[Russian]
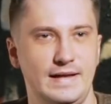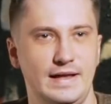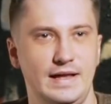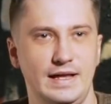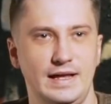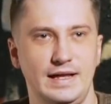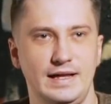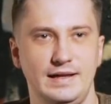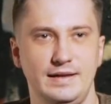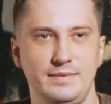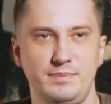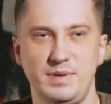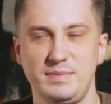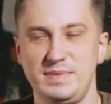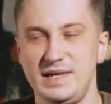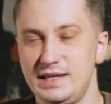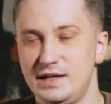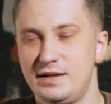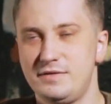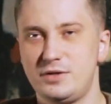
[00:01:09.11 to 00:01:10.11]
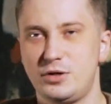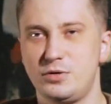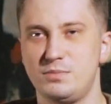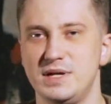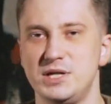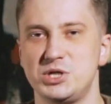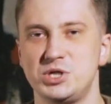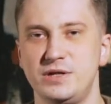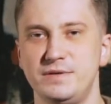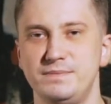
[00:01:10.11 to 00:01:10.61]
А победил на втором
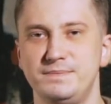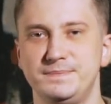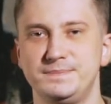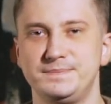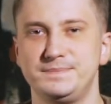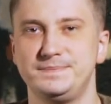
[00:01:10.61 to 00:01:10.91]
мейджоре